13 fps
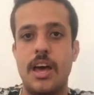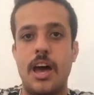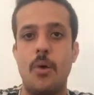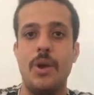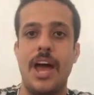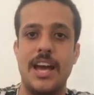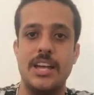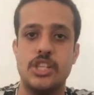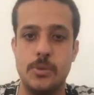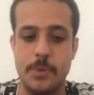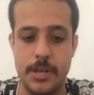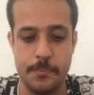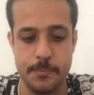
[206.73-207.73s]
اول حاجه يا
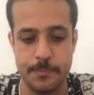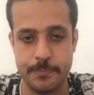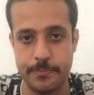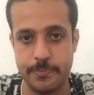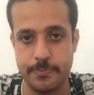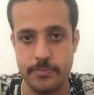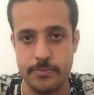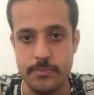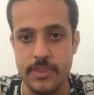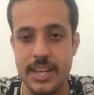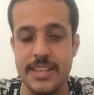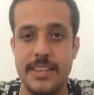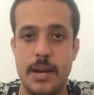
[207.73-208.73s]
شباب
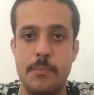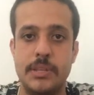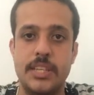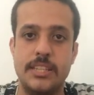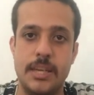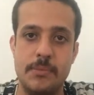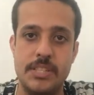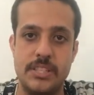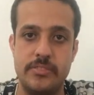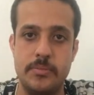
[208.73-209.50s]
انت لما تيجي تعمل السي